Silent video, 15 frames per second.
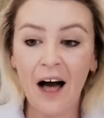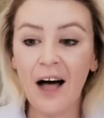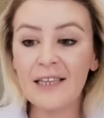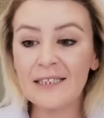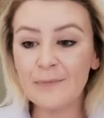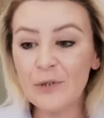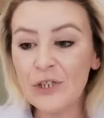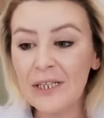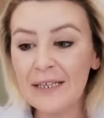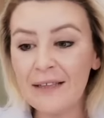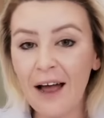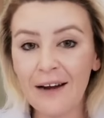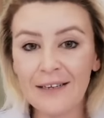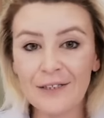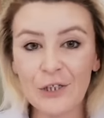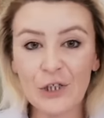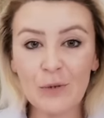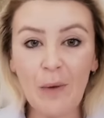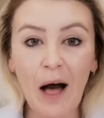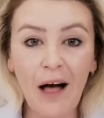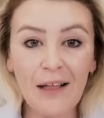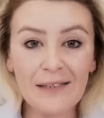60 alan
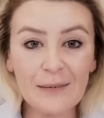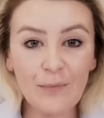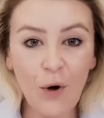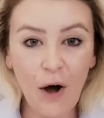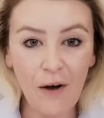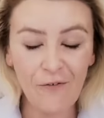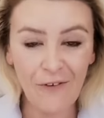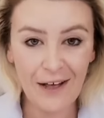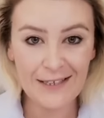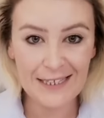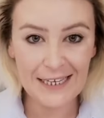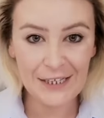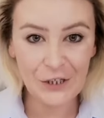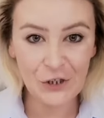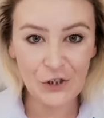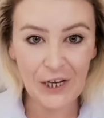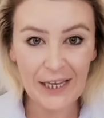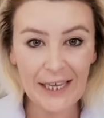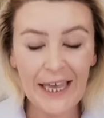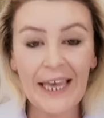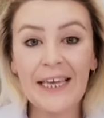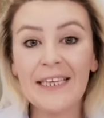arkadaşıma 6 puan fazla
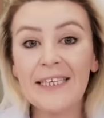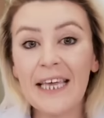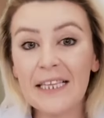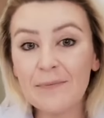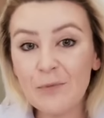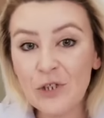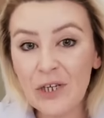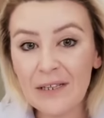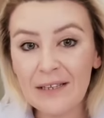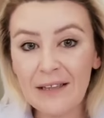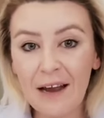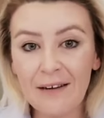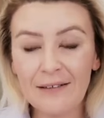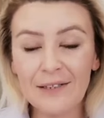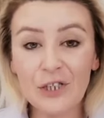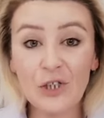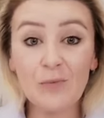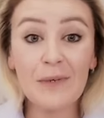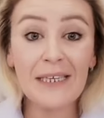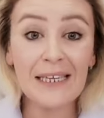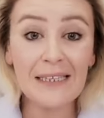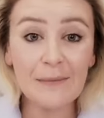gidecek. 70 alan
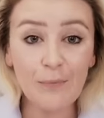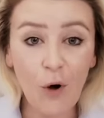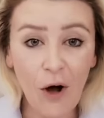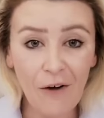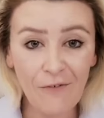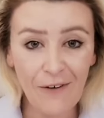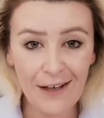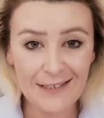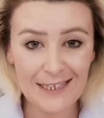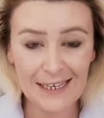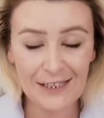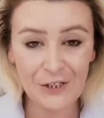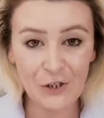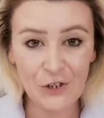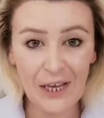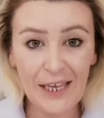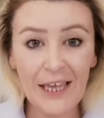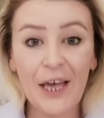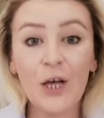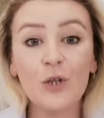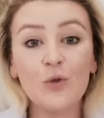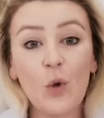arkadaşıma 7 puan fazla
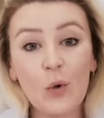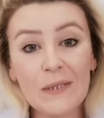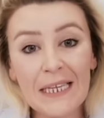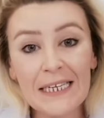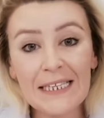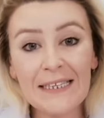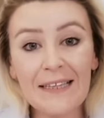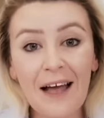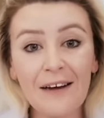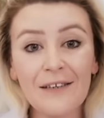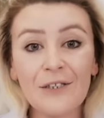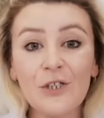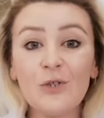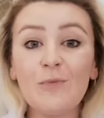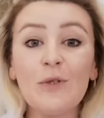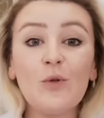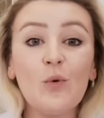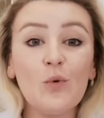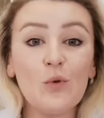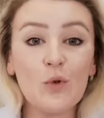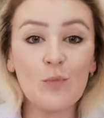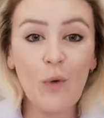gidecek. 90 alan arkadaşıma
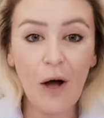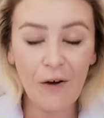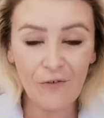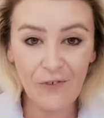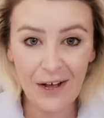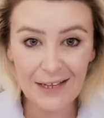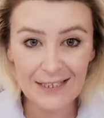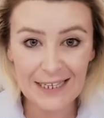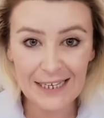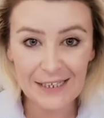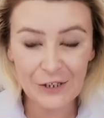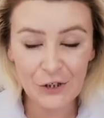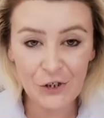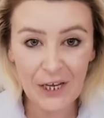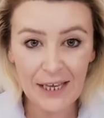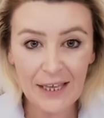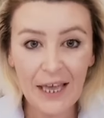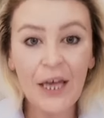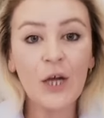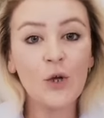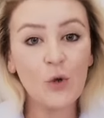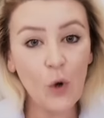9 puan fazla
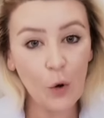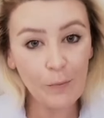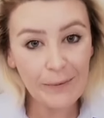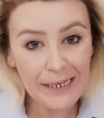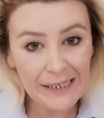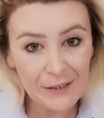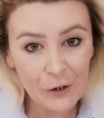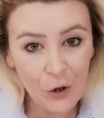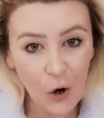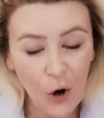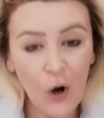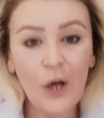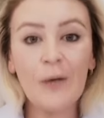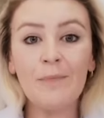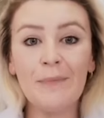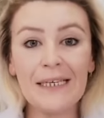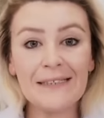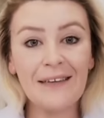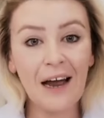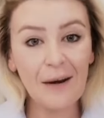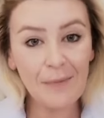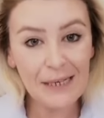gidecek. Yön biliniyor,
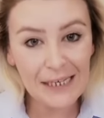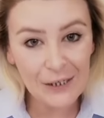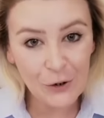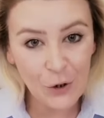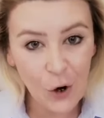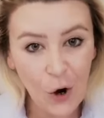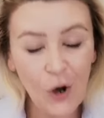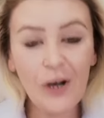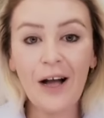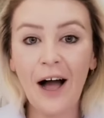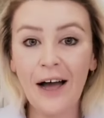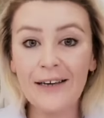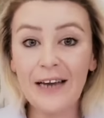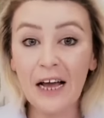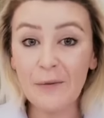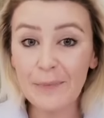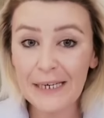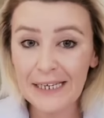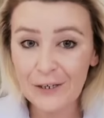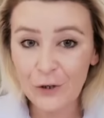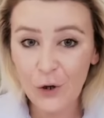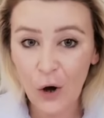miktar biliniyor, kaynak
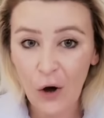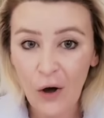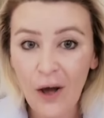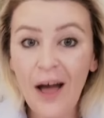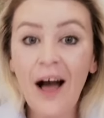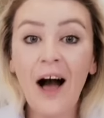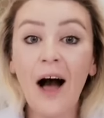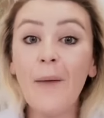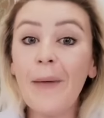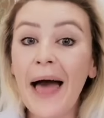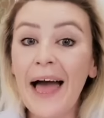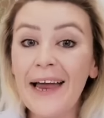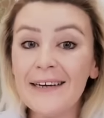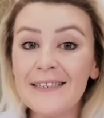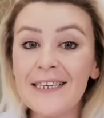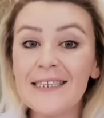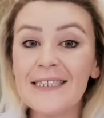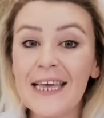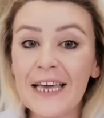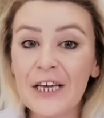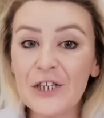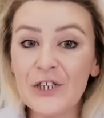biliniyor ama
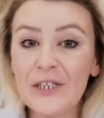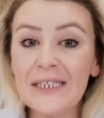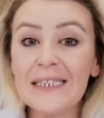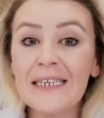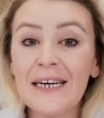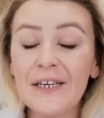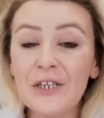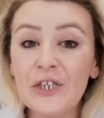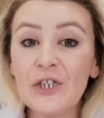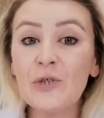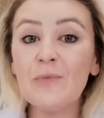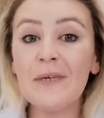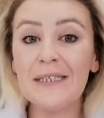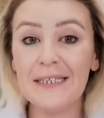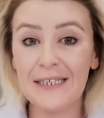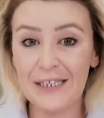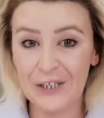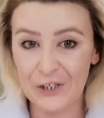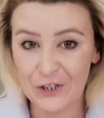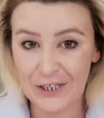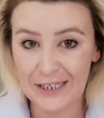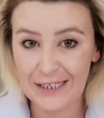herkese eşit karışmadığı
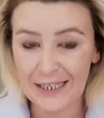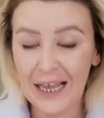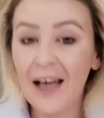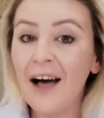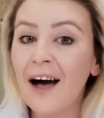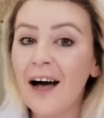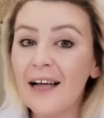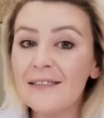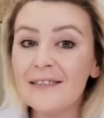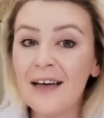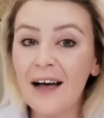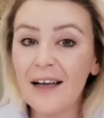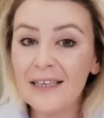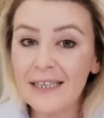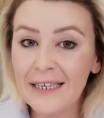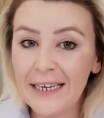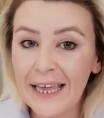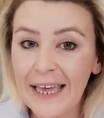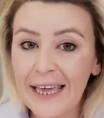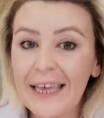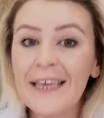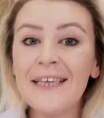için hata
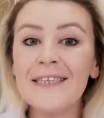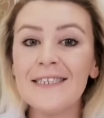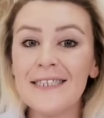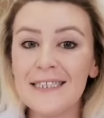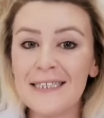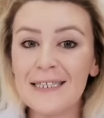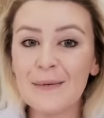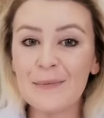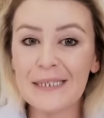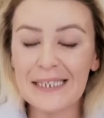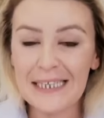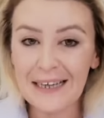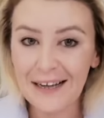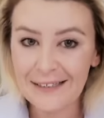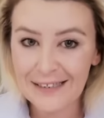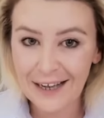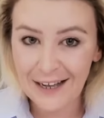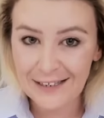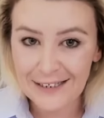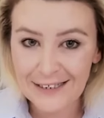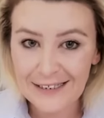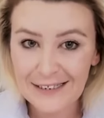yine sistematik
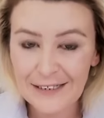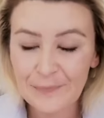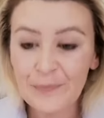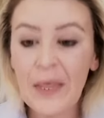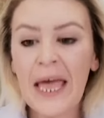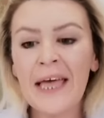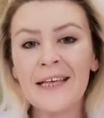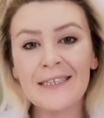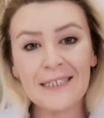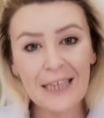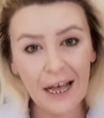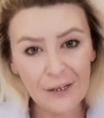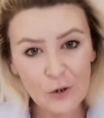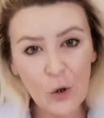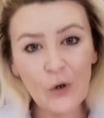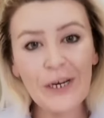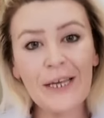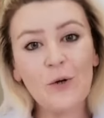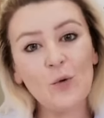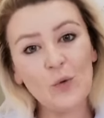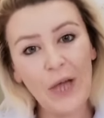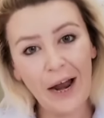hatadır. Saat
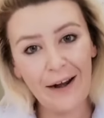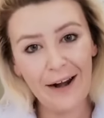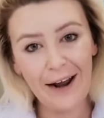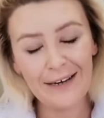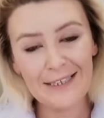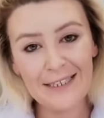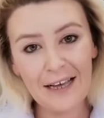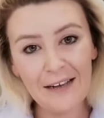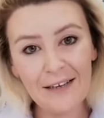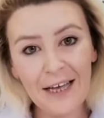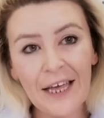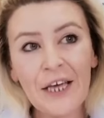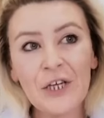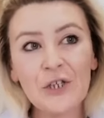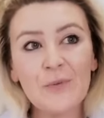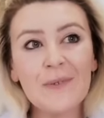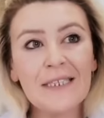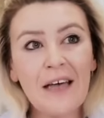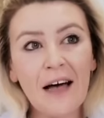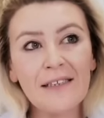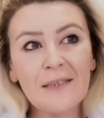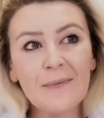örneğini uyarlarsak, şimdi
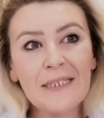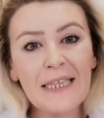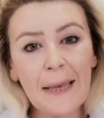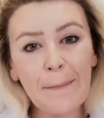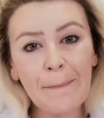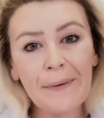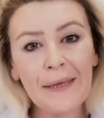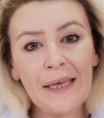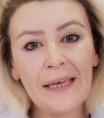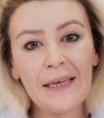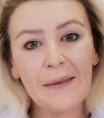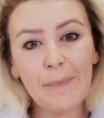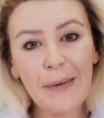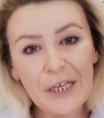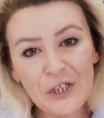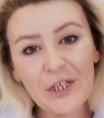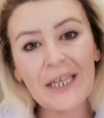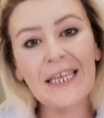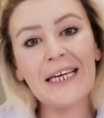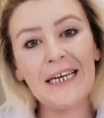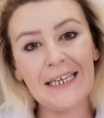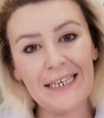saatimiz hep 5
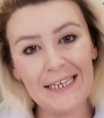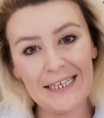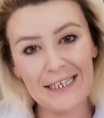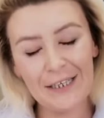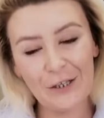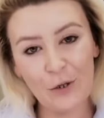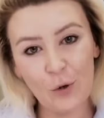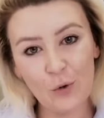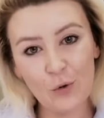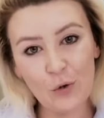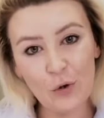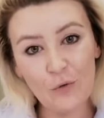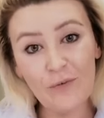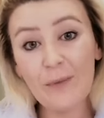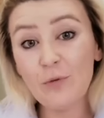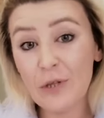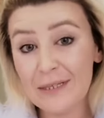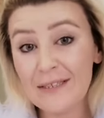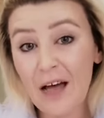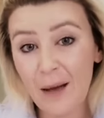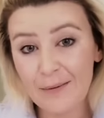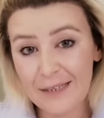dakika ileri gidiyordu ve buna
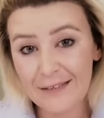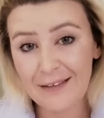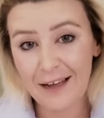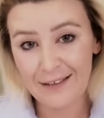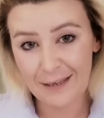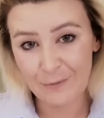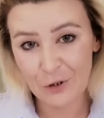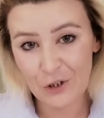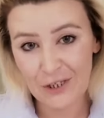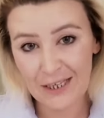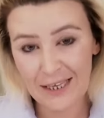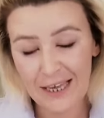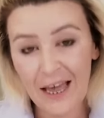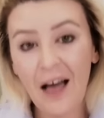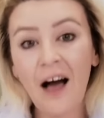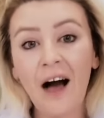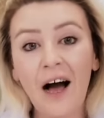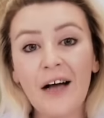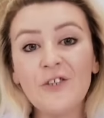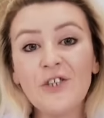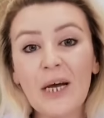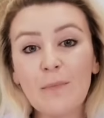sabit hata demiştik.
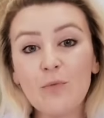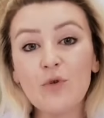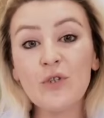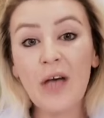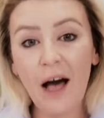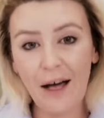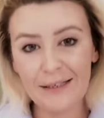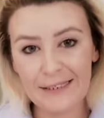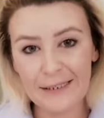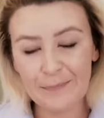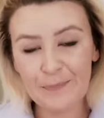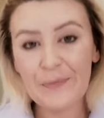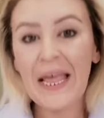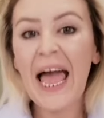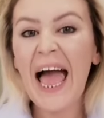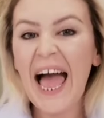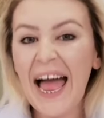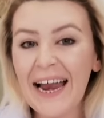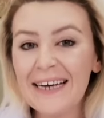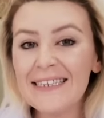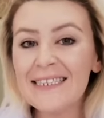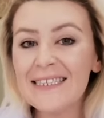Ancak bu saat
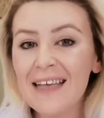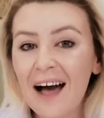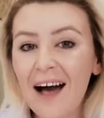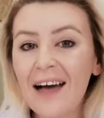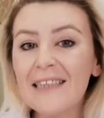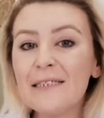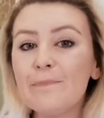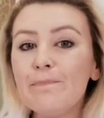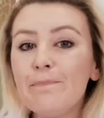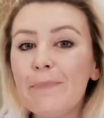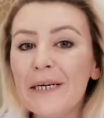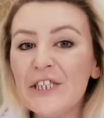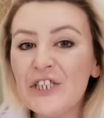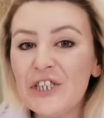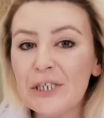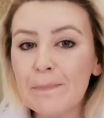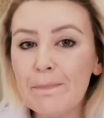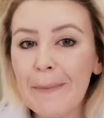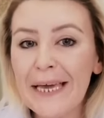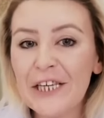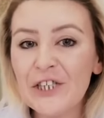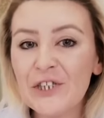her saat başı
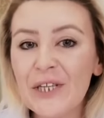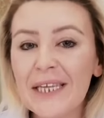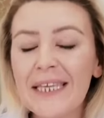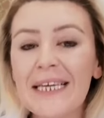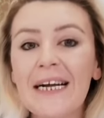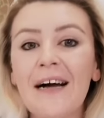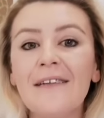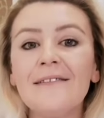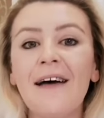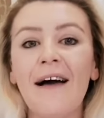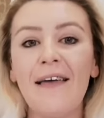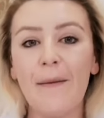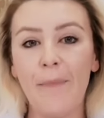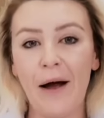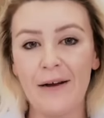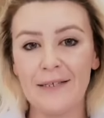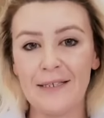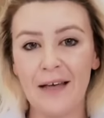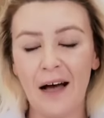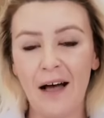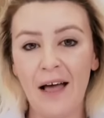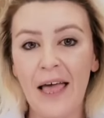5 dakika hata
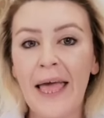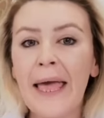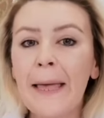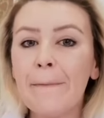yaparsa,